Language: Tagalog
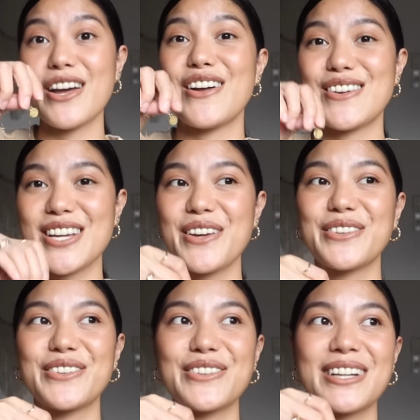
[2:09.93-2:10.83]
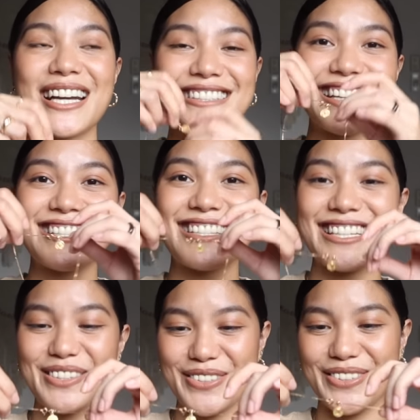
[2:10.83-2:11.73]
Yan. Siya yung katas
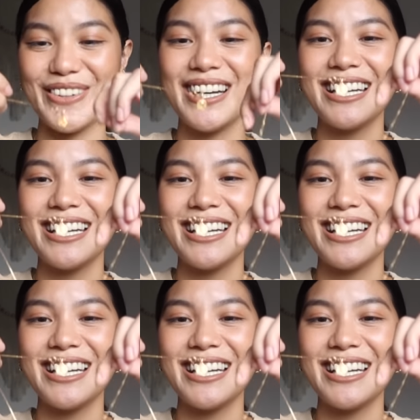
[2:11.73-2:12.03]
nito.